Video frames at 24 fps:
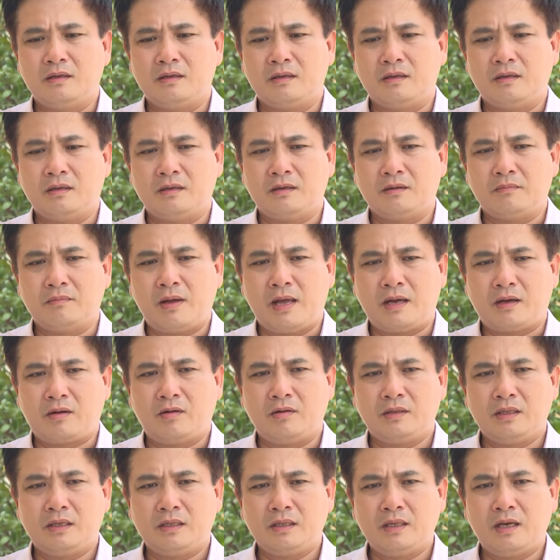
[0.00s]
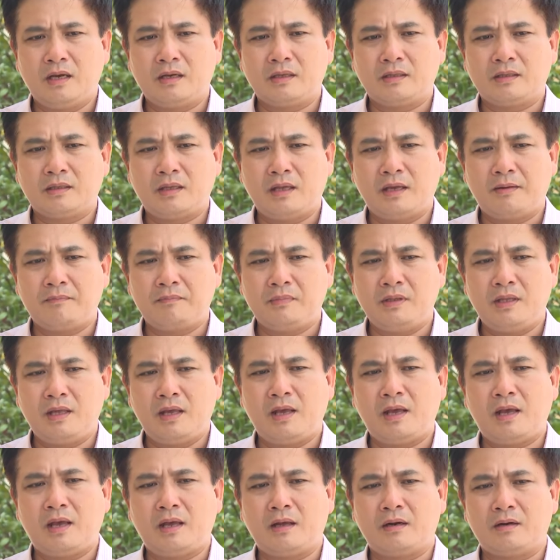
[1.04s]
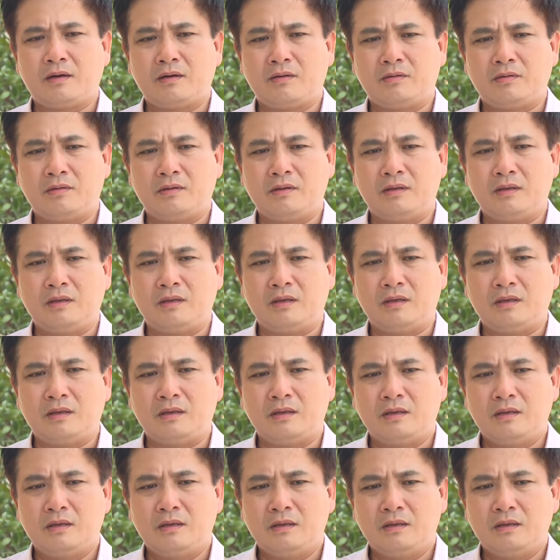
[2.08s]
à, bà con nhân dân tham gia rồi à,